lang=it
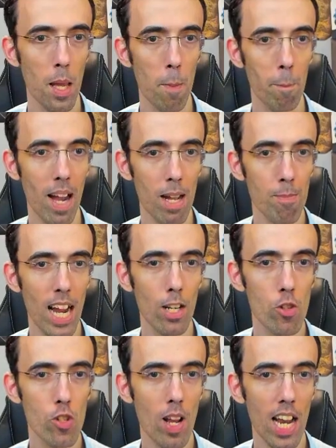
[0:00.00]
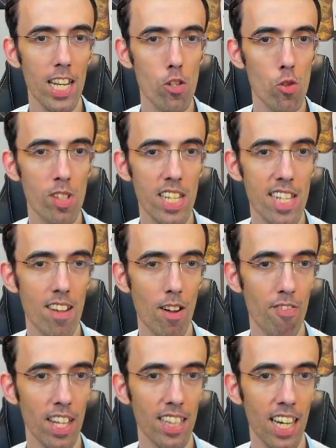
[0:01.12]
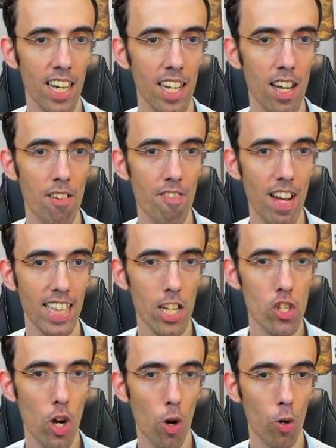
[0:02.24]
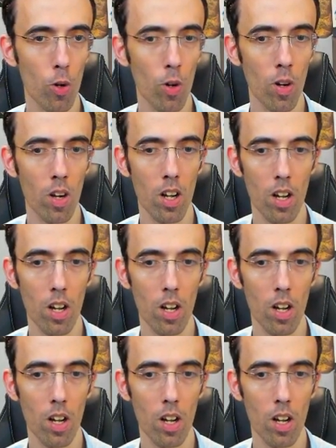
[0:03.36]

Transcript: Ma, ma è l'ingiustizia fatta, fatta gioco.